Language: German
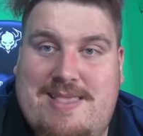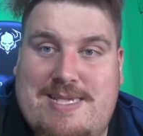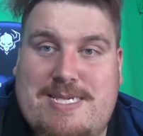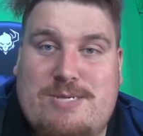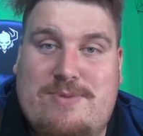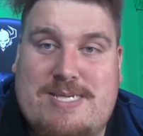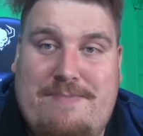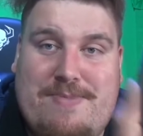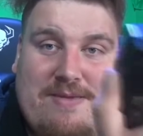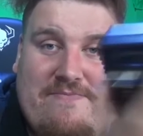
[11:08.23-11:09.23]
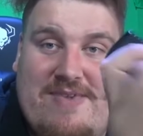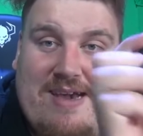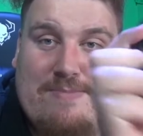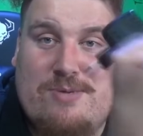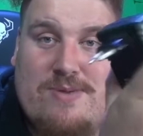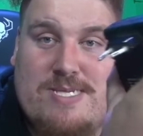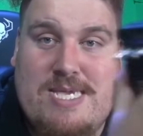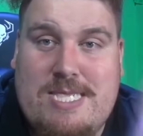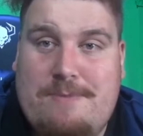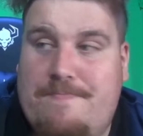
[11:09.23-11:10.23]
dass ihr sowas habt. Wir haben sowas
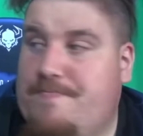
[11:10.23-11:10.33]
nicht.